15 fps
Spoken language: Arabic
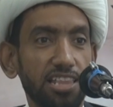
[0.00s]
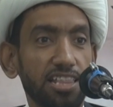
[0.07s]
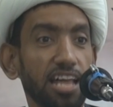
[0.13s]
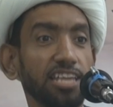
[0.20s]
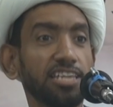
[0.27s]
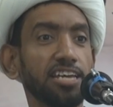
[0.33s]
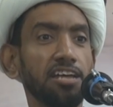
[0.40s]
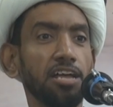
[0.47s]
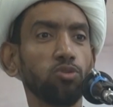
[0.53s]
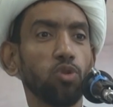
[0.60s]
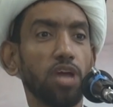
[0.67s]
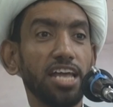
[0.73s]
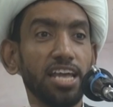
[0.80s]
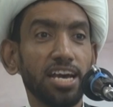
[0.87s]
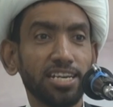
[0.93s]
لذلك نحن
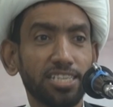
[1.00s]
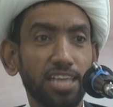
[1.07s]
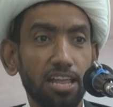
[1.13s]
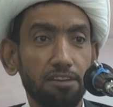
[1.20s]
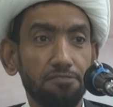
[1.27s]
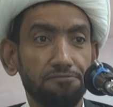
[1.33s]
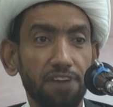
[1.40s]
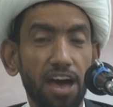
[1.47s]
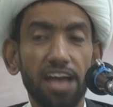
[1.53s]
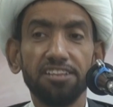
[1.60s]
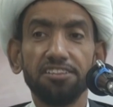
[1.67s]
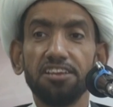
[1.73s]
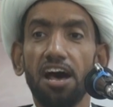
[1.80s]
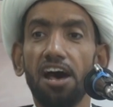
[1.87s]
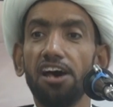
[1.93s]
لا نختلف
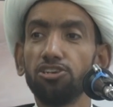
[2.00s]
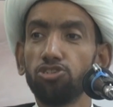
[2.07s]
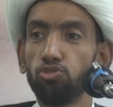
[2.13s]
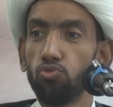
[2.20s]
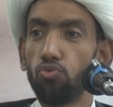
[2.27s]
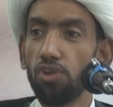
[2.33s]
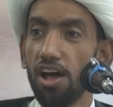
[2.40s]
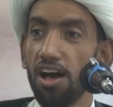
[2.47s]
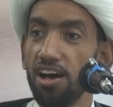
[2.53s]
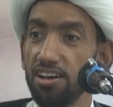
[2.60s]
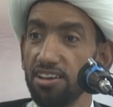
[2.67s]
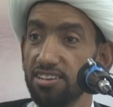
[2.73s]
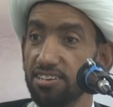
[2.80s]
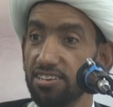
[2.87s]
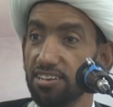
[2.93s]
أن
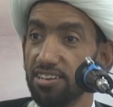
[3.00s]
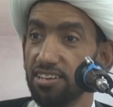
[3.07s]
عاشوراء